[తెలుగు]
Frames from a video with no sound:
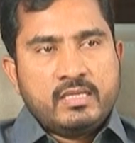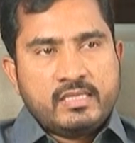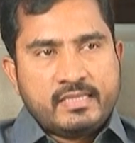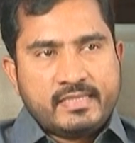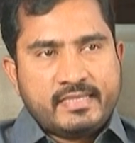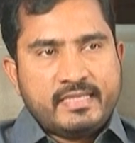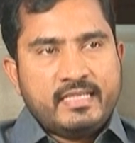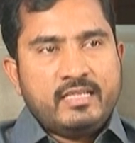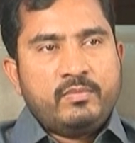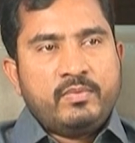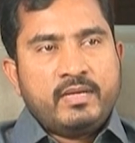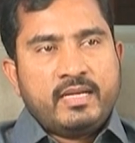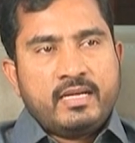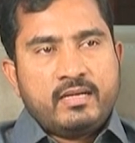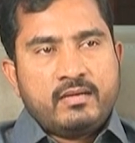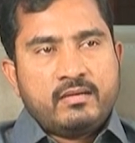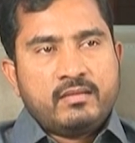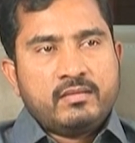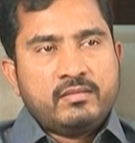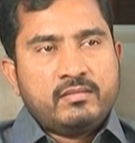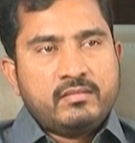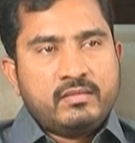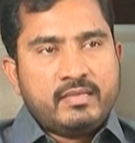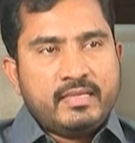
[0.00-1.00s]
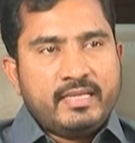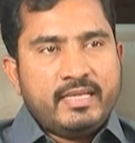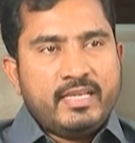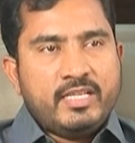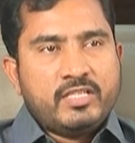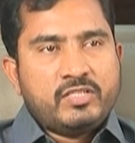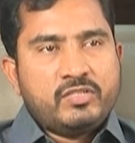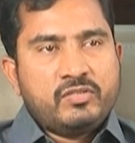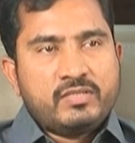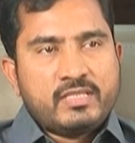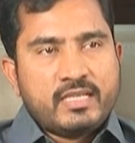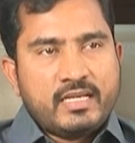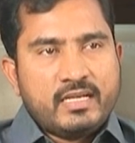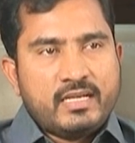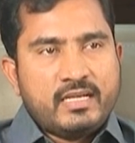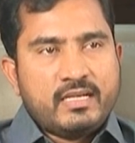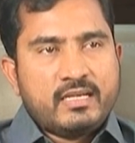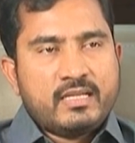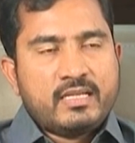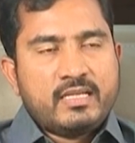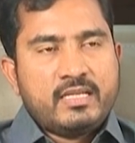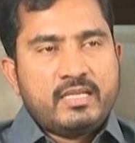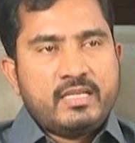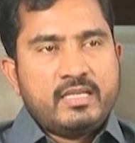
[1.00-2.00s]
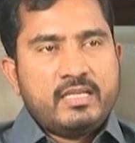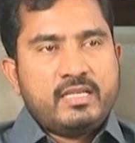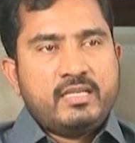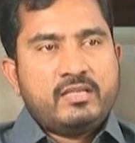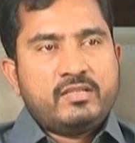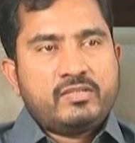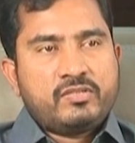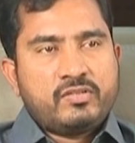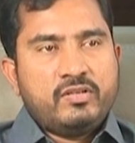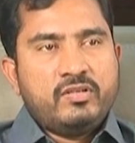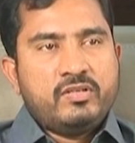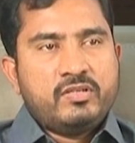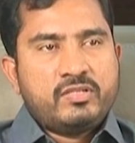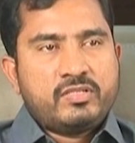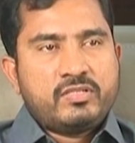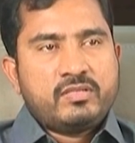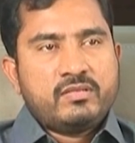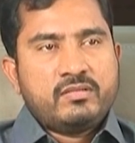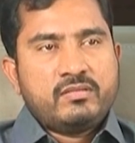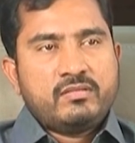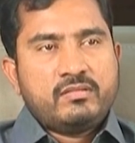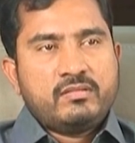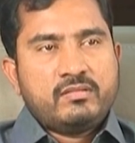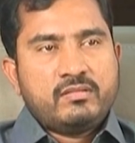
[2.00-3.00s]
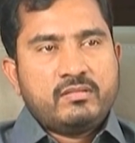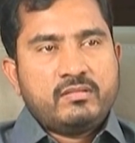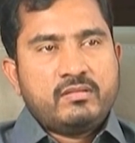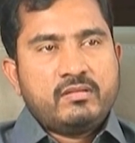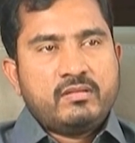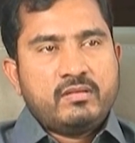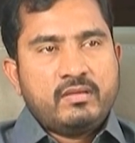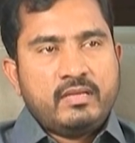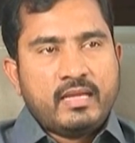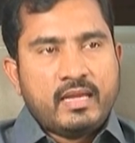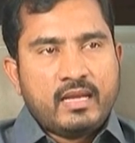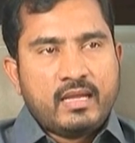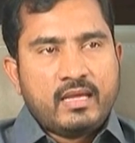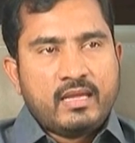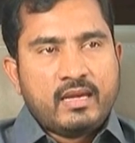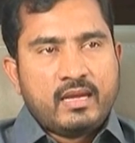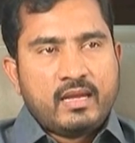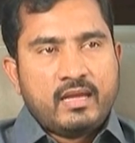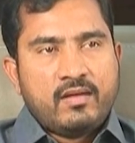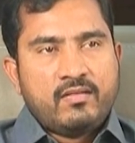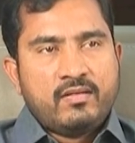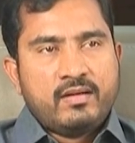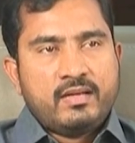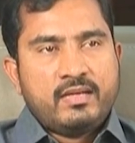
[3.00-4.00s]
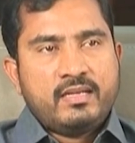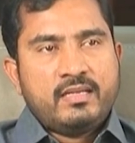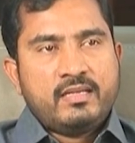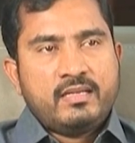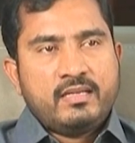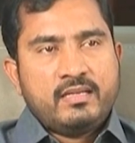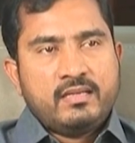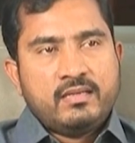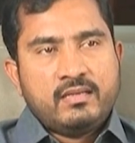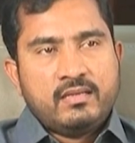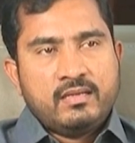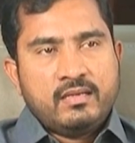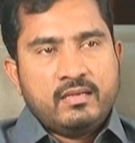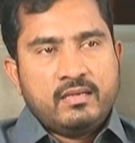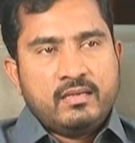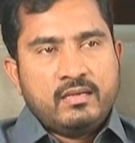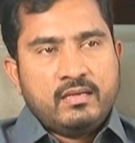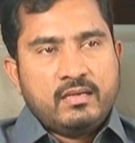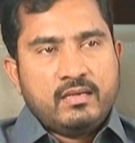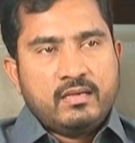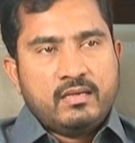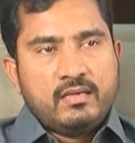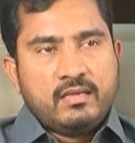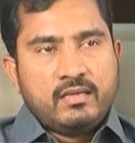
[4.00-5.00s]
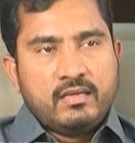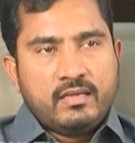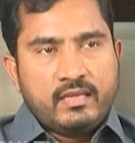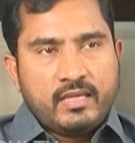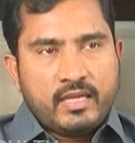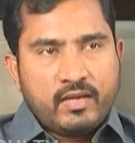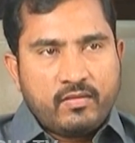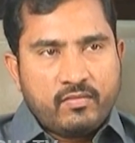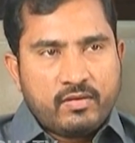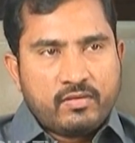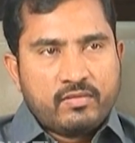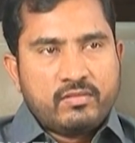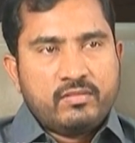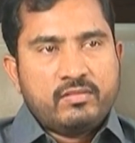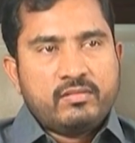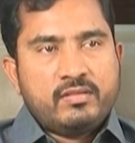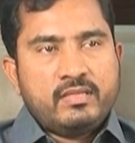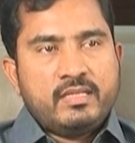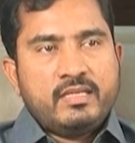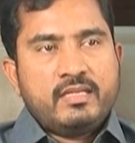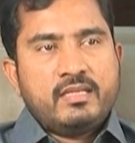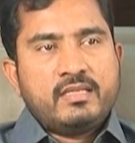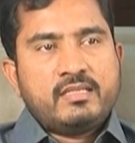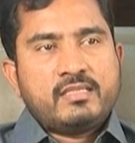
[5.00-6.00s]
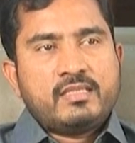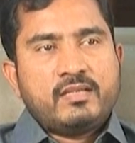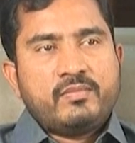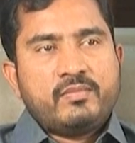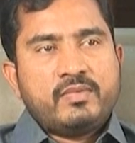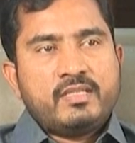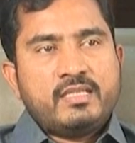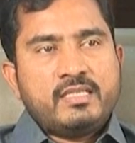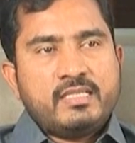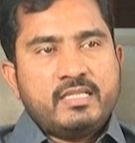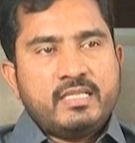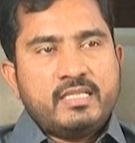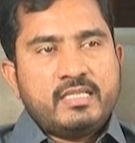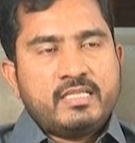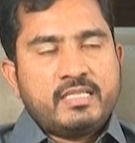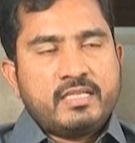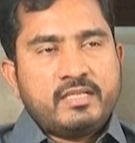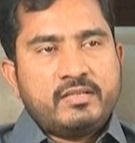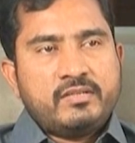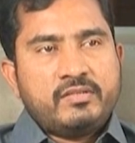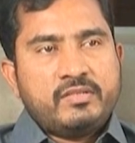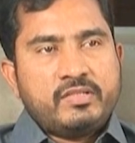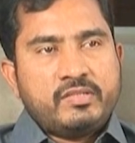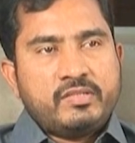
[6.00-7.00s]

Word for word: స్టీల్ ప్లాంట్ ఈ ఇష్యూస్ అన్నిటికీ సొల్యూషన్ ఎలా రావాలి ఎవరు దీనికి సంబంధించి ఇనిషియేటివ్